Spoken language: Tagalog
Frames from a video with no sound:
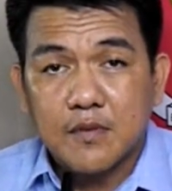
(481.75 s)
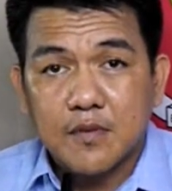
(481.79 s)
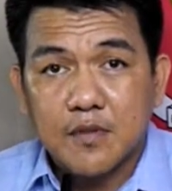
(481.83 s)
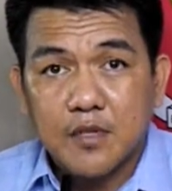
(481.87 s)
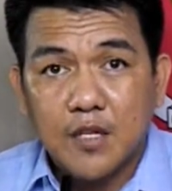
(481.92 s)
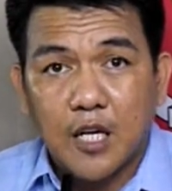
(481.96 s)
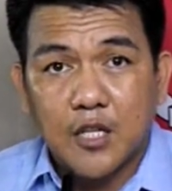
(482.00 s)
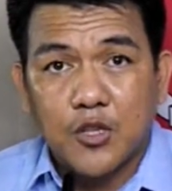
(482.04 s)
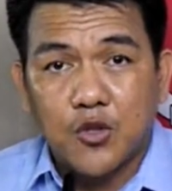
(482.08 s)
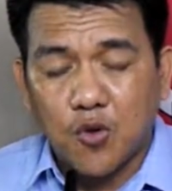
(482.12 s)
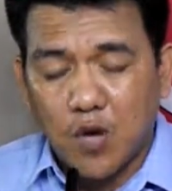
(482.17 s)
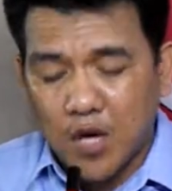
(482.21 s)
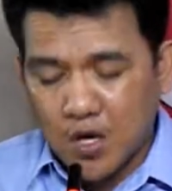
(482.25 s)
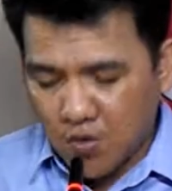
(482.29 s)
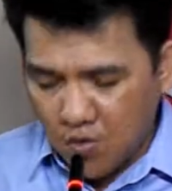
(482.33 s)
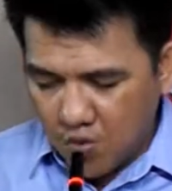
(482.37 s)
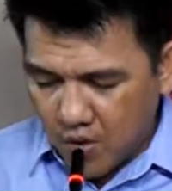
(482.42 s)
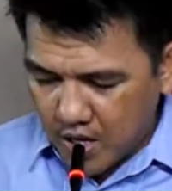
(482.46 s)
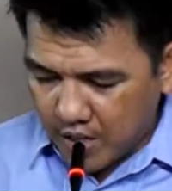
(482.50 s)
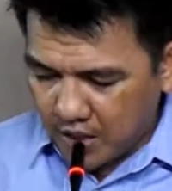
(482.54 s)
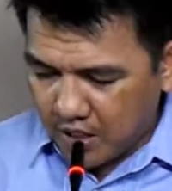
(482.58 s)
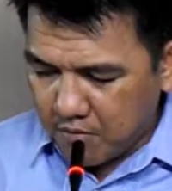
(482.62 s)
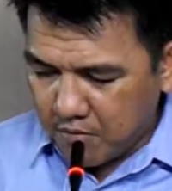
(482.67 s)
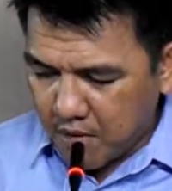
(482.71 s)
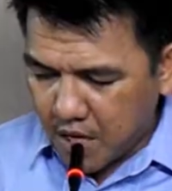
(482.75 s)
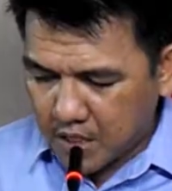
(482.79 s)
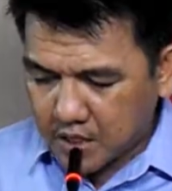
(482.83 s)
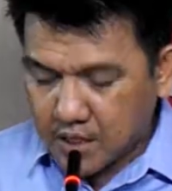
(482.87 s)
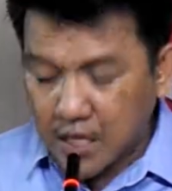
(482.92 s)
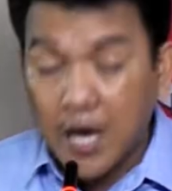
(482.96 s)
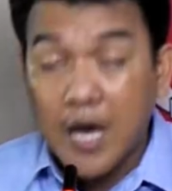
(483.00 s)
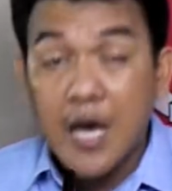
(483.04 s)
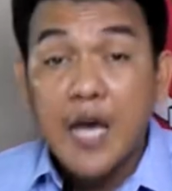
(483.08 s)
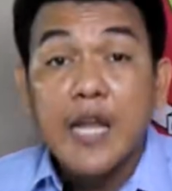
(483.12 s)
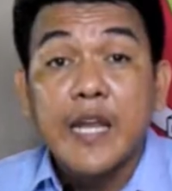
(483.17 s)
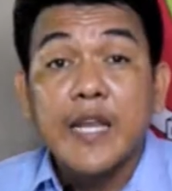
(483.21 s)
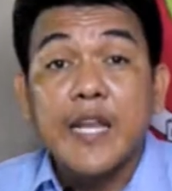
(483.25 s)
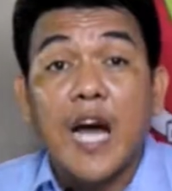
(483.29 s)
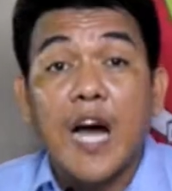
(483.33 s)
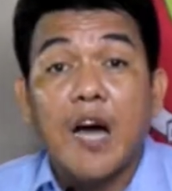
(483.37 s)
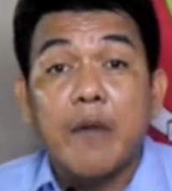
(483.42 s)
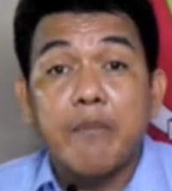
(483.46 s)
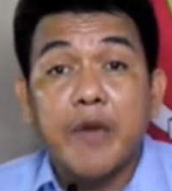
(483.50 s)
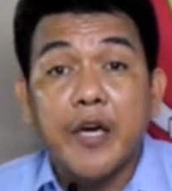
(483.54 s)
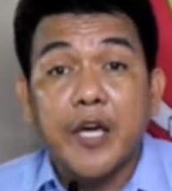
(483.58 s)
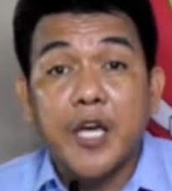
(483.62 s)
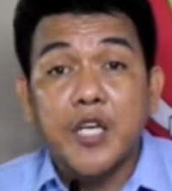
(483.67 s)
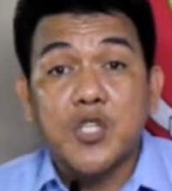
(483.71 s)
katong ako ang gibasa
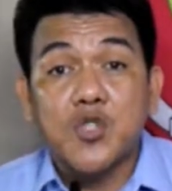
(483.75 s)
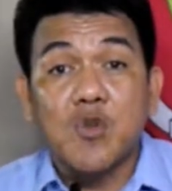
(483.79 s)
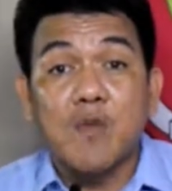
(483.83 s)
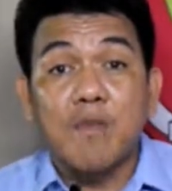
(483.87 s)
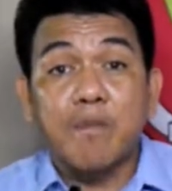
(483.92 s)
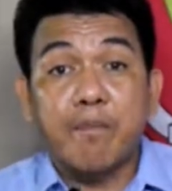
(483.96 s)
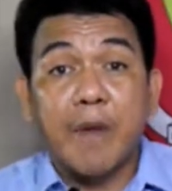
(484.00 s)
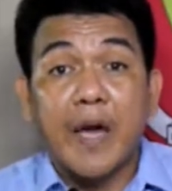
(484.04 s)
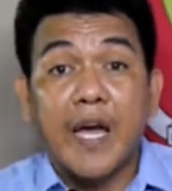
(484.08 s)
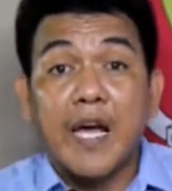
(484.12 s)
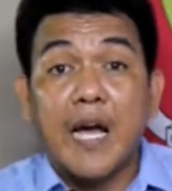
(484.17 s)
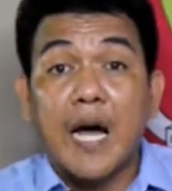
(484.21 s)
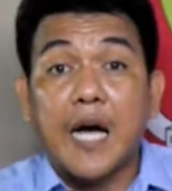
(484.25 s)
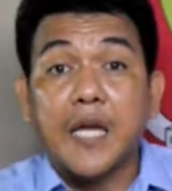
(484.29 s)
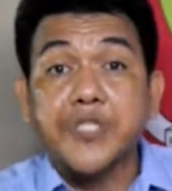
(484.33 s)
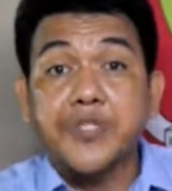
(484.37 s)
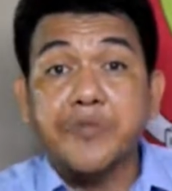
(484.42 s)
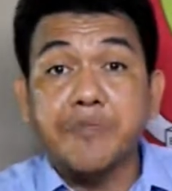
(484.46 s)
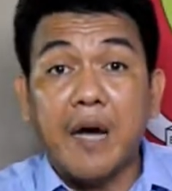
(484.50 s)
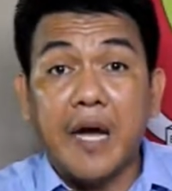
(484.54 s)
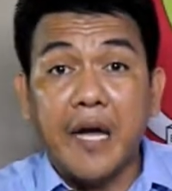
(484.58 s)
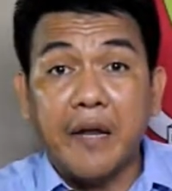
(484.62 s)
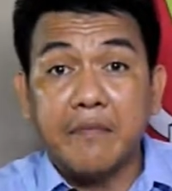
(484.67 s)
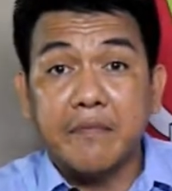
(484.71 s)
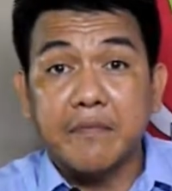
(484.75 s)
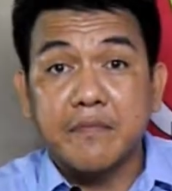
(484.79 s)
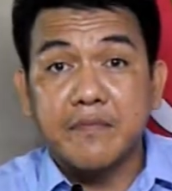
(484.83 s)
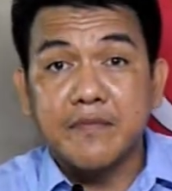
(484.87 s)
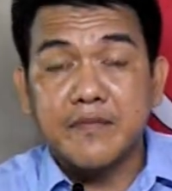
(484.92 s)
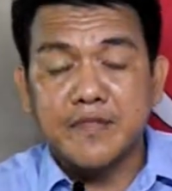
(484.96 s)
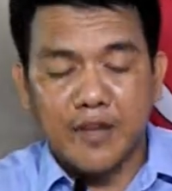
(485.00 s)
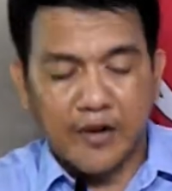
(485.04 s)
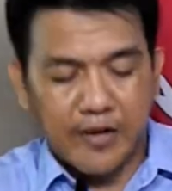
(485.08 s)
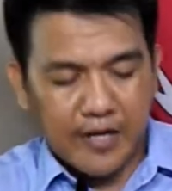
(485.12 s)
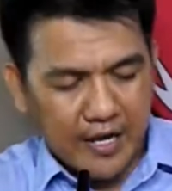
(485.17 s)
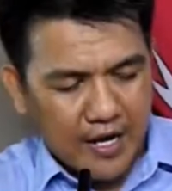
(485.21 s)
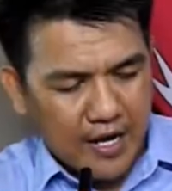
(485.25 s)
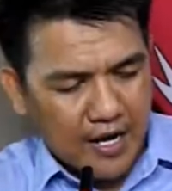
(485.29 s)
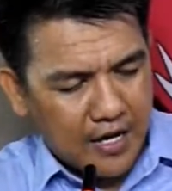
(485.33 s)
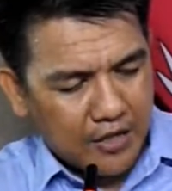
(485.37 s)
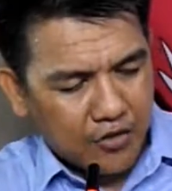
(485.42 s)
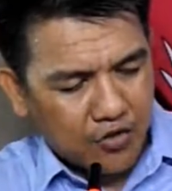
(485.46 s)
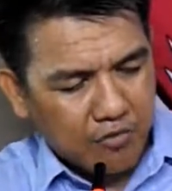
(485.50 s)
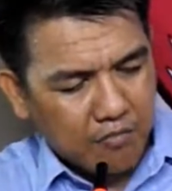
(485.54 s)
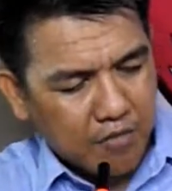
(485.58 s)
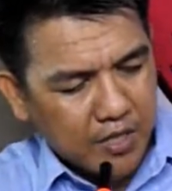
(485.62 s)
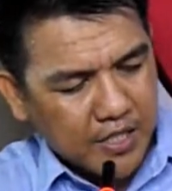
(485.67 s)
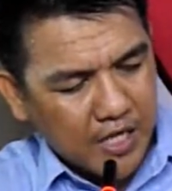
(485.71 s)
naabi gisumpay nga asman. Ana
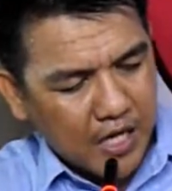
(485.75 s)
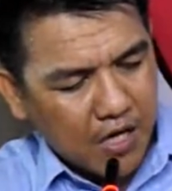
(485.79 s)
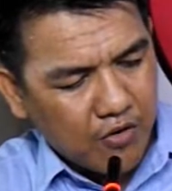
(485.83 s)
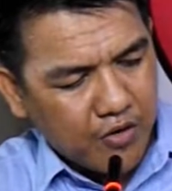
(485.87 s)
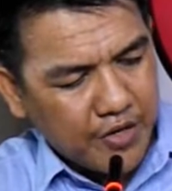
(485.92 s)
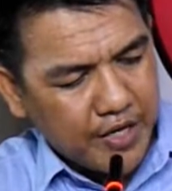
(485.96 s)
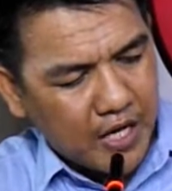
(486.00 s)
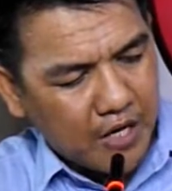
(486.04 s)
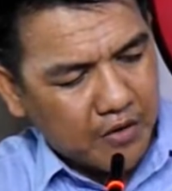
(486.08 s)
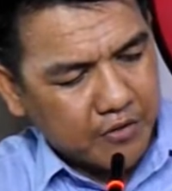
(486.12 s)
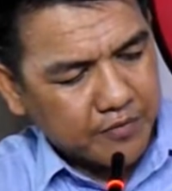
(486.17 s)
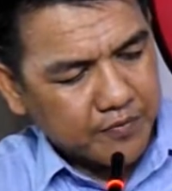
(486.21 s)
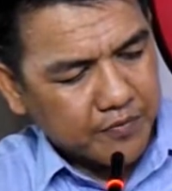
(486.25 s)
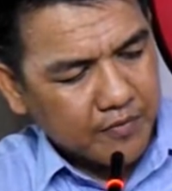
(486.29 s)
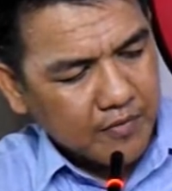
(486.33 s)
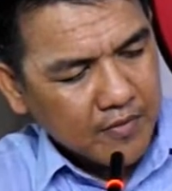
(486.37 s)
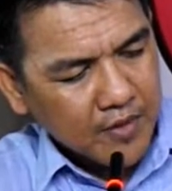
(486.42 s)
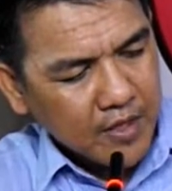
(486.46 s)
atong basahon daw.